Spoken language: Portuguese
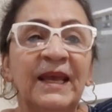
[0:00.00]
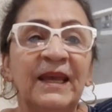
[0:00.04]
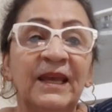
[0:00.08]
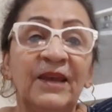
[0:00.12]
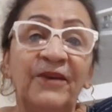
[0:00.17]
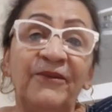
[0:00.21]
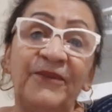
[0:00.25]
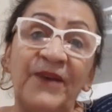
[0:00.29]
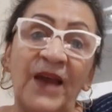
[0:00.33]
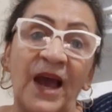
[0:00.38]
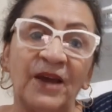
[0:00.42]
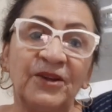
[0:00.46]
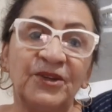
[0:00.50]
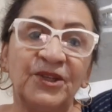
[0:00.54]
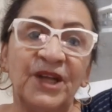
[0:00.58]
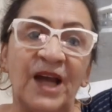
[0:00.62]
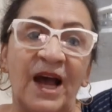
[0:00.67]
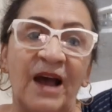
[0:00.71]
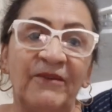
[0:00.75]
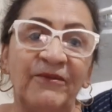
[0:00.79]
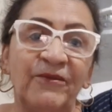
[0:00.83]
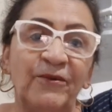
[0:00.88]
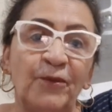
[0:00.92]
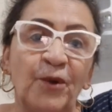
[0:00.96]
E
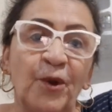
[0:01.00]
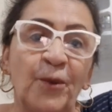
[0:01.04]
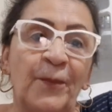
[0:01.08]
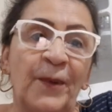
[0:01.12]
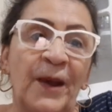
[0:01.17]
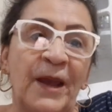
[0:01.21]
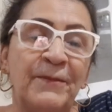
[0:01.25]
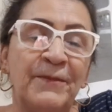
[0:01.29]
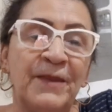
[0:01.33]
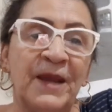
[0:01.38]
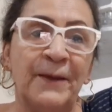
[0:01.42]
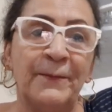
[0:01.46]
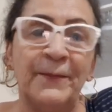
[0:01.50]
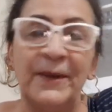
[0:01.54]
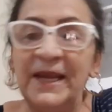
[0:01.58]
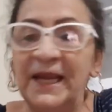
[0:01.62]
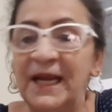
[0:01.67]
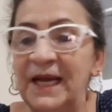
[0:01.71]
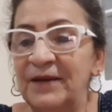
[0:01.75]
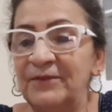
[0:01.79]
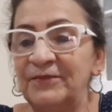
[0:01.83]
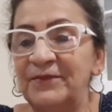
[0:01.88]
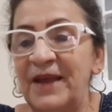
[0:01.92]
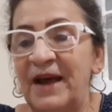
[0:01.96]
viajava e meu pai e minha mãe
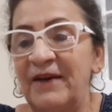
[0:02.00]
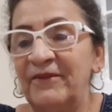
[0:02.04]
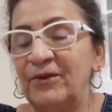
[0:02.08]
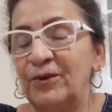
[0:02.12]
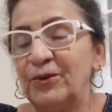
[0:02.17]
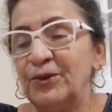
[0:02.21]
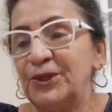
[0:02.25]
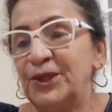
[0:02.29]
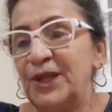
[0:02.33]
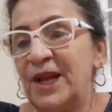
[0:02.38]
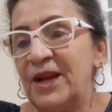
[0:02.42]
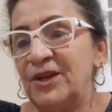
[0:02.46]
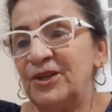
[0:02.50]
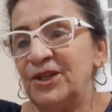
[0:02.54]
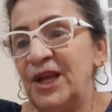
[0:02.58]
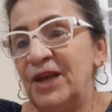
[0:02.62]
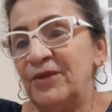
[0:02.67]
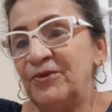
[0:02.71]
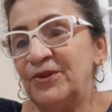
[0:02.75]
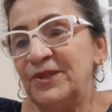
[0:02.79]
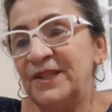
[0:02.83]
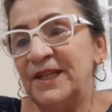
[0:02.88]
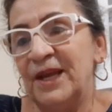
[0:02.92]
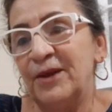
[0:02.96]
cantava nos
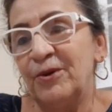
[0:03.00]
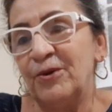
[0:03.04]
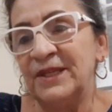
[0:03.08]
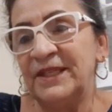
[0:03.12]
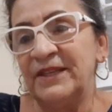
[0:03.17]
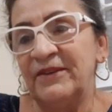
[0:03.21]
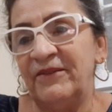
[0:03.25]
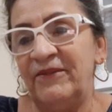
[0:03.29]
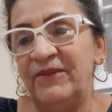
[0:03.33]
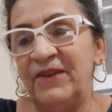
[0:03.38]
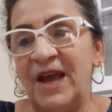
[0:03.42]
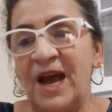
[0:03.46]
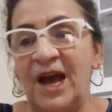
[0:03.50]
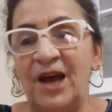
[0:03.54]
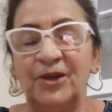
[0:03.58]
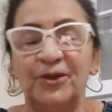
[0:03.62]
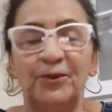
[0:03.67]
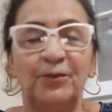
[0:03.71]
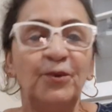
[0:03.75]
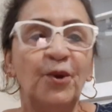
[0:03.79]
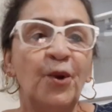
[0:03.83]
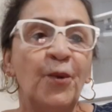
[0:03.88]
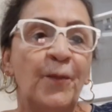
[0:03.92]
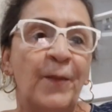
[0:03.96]
trajetos da nossa
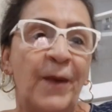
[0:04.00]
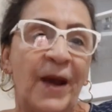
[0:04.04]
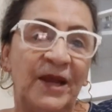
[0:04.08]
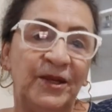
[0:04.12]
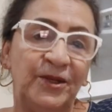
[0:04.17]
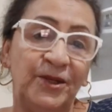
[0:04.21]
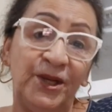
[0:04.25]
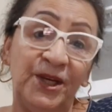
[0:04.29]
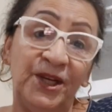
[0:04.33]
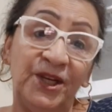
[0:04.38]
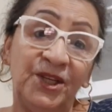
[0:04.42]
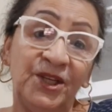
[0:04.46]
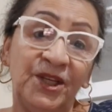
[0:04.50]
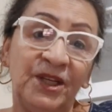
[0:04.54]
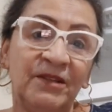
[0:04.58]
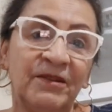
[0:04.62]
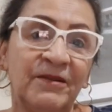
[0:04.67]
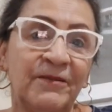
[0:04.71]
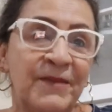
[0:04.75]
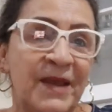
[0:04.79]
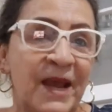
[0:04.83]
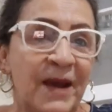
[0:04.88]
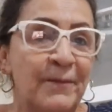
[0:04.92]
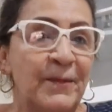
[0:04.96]
viagem. Meu pai dirigindo,
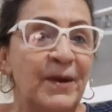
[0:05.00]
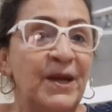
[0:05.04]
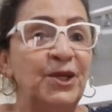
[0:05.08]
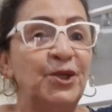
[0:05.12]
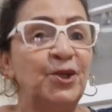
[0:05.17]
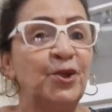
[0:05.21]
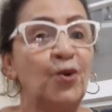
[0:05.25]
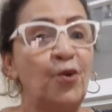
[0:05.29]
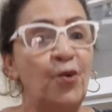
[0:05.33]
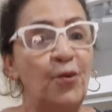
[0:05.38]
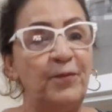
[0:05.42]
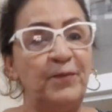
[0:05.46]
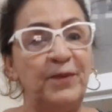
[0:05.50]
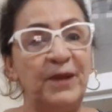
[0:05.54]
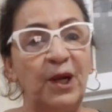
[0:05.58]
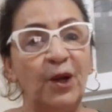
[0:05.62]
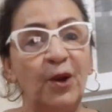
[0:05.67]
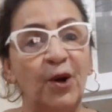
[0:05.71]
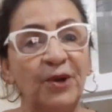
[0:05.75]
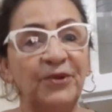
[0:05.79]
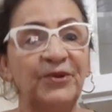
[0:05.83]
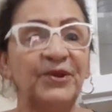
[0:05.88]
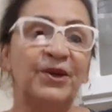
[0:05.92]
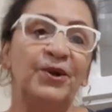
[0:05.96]
minha mãe de
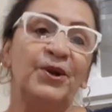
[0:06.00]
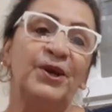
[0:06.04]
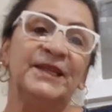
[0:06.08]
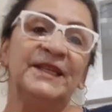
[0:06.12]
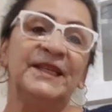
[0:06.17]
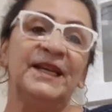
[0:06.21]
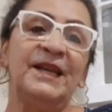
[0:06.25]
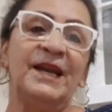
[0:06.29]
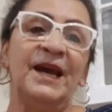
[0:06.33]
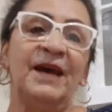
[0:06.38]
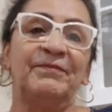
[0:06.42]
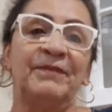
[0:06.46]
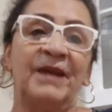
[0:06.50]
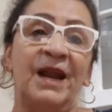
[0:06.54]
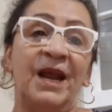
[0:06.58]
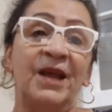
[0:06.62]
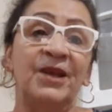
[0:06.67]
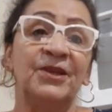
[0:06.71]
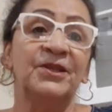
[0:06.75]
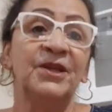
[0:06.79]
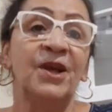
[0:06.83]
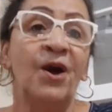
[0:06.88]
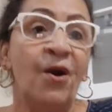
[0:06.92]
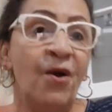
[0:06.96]
copiloto e nós ali
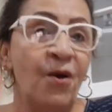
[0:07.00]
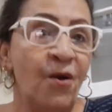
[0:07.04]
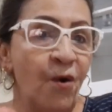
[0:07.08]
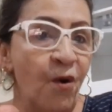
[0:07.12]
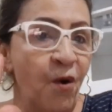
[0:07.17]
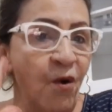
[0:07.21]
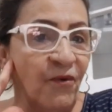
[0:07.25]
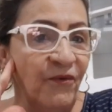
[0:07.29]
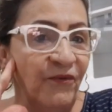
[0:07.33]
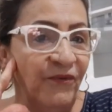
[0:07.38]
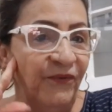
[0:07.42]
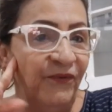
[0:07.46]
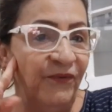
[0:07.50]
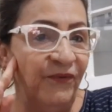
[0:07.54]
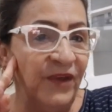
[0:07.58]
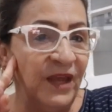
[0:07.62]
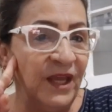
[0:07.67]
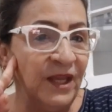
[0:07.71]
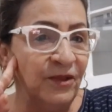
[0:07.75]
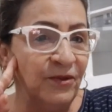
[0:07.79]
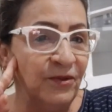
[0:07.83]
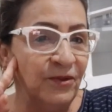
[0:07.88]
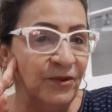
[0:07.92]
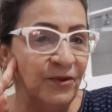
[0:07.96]
atrás
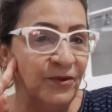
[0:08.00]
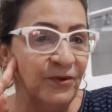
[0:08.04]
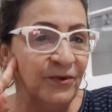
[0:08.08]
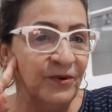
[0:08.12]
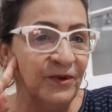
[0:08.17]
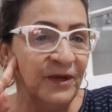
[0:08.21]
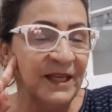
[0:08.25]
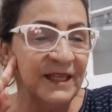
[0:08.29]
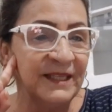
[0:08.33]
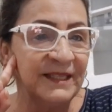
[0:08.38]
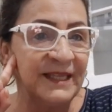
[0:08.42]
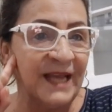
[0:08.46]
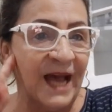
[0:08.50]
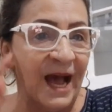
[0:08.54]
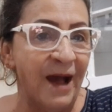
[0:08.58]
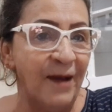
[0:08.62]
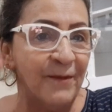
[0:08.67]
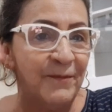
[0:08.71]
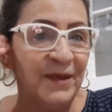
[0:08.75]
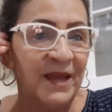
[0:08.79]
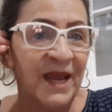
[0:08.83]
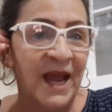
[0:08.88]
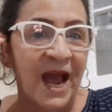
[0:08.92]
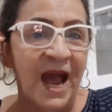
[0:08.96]
ouvindo,
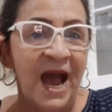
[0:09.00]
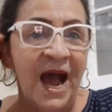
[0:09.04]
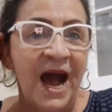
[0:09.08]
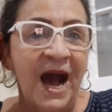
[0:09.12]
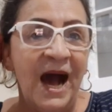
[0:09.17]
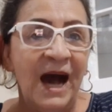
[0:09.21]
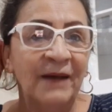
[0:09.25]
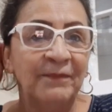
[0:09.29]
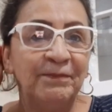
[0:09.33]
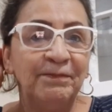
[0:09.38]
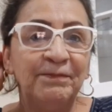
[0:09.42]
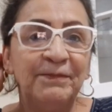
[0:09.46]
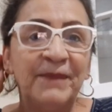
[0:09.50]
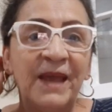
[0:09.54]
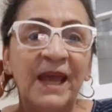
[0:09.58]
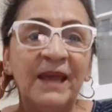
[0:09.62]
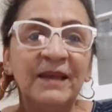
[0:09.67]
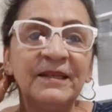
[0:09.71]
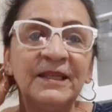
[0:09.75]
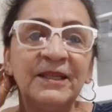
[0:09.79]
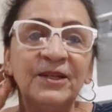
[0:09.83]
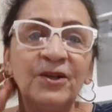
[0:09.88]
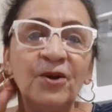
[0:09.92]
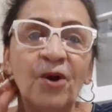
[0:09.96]
sabe?
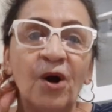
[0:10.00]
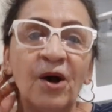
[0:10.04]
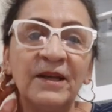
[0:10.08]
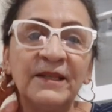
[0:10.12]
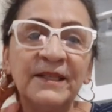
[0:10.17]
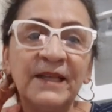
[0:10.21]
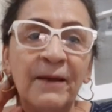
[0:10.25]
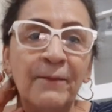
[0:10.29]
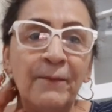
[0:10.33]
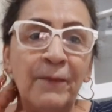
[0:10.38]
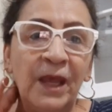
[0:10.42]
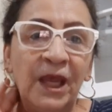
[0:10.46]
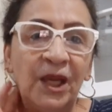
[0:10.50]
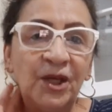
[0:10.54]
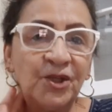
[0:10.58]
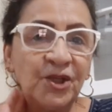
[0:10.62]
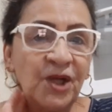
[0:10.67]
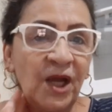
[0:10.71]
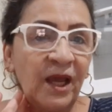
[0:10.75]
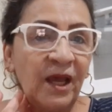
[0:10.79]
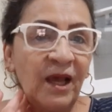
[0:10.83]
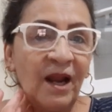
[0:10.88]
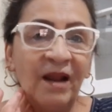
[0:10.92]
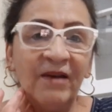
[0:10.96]
Atenciosamente
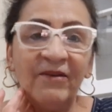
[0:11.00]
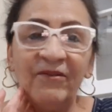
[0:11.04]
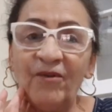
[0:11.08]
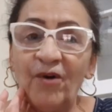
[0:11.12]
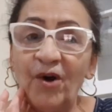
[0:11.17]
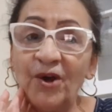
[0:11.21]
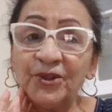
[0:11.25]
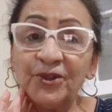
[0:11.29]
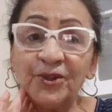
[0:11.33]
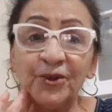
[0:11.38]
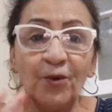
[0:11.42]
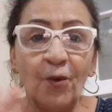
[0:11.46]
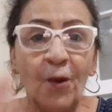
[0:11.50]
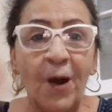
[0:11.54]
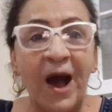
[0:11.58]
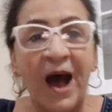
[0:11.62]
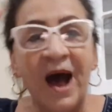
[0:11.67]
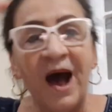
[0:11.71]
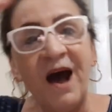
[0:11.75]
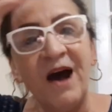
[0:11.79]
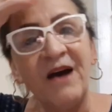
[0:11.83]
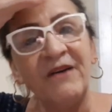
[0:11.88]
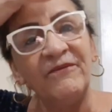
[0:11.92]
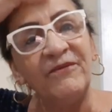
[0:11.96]
aquela voz
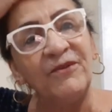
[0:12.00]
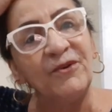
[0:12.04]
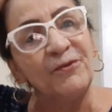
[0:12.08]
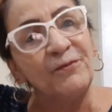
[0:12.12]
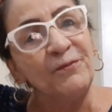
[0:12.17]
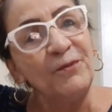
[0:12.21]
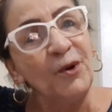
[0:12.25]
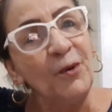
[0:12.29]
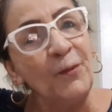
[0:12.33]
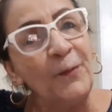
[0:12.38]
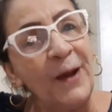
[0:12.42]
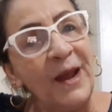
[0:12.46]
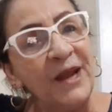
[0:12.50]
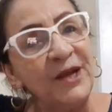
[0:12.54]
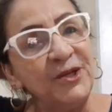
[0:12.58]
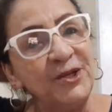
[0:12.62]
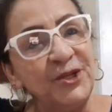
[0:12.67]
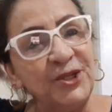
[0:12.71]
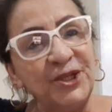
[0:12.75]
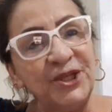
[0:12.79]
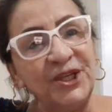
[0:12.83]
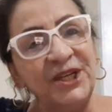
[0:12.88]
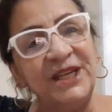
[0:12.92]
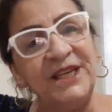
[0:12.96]
suave que meu pai
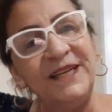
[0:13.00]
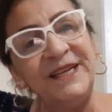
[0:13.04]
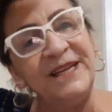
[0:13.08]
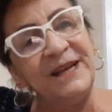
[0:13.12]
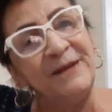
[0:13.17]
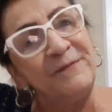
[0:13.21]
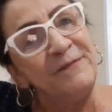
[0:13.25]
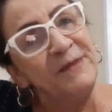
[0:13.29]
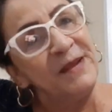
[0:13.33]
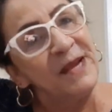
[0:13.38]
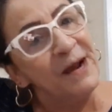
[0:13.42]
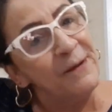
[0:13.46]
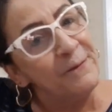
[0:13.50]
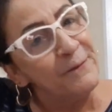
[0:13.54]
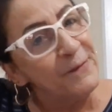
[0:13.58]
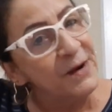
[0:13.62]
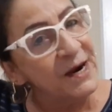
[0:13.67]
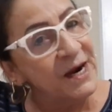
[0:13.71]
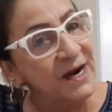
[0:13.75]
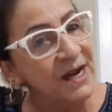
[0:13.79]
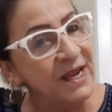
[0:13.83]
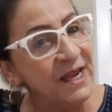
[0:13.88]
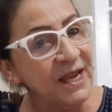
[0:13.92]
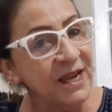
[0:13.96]
tinha, minha
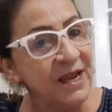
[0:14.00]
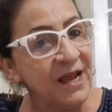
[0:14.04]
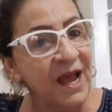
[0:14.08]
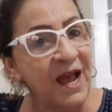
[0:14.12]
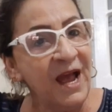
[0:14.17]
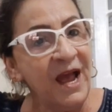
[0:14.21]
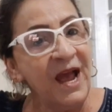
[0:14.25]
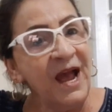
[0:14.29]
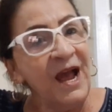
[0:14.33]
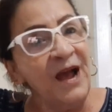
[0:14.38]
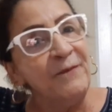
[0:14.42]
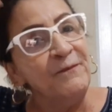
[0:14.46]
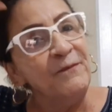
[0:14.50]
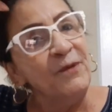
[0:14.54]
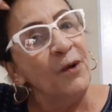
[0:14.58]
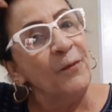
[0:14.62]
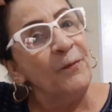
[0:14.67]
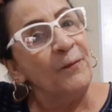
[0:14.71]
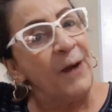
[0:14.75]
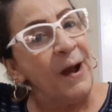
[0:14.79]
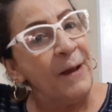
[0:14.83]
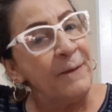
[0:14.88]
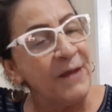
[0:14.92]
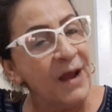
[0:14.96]
mãe, meu
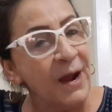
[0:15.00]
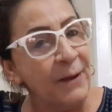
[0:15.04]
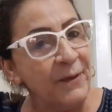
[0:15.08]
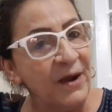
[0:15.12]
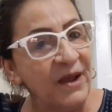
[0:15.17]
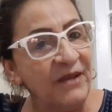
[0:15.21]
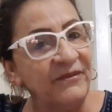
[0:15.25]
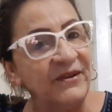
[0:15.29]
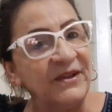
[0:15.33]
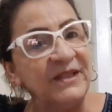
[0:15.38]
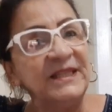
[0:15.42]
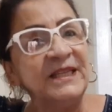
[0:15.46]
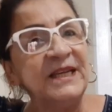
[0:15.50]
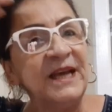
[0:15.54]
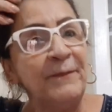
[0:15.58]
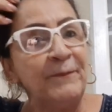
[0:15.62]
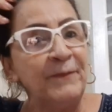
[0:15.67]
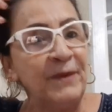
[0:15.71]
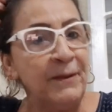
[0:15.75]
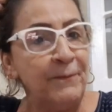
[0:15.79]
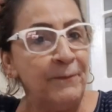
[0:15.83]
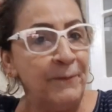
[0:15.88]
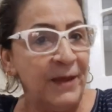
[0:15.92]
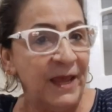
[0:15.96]
pai, minha mãe fazia a
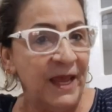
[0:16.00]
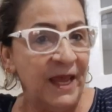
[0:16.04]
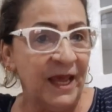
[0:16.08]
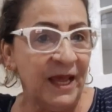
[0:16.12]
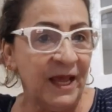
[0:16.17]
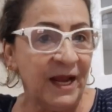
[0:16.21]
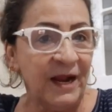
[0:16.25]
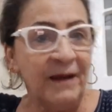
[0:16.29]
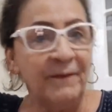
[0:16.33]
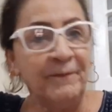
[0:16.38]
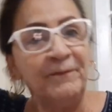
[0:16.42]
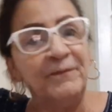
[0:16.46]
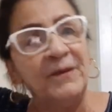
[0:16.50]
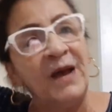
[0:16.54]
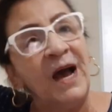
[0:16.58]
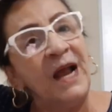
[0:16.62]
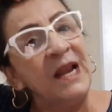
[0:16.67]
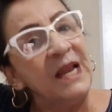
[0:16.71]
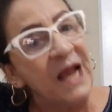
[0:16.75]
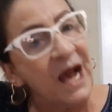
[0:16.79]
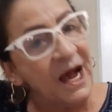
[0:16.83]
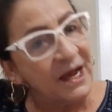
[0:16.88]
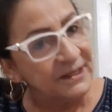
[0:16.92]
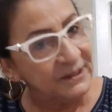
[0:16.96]
primeira,
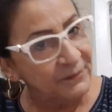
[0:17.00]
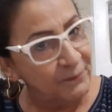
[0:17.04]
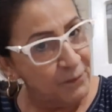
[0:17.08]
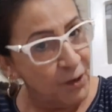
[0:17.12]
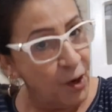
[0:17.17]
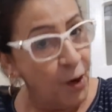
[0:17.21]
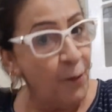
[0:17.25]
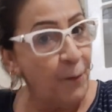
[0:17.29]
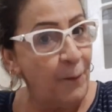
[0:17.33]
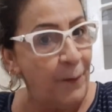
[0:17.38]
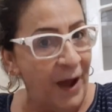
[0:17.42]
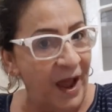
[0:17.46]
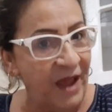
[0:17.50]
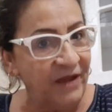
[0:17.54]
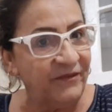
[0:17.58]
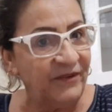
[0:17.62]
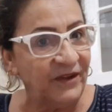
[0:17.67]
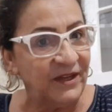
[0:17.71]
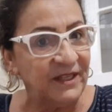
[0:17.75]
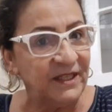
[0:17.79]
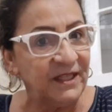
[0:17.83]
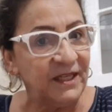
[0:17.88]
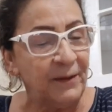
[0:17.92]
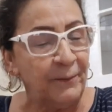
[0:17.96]
aliás, meu pai
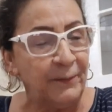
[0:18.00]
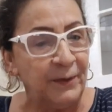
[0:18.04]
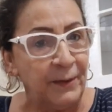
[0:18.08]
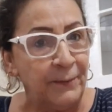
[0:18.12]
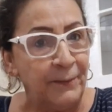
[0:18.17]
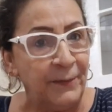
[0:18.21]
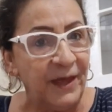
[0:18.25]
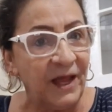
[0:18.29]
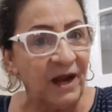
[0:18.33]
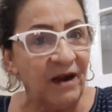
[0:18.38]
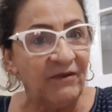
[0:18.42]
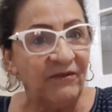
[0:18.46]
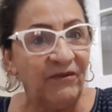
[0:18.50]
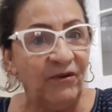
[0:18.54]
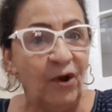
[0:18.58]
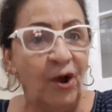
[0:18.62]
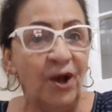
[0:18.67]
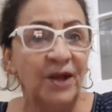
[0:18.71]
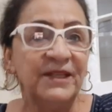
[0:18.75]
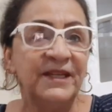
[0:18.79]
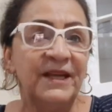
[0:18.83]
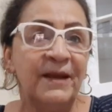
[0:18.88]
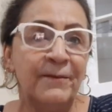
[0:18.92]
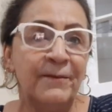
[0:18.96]
fazia a primeira voz e a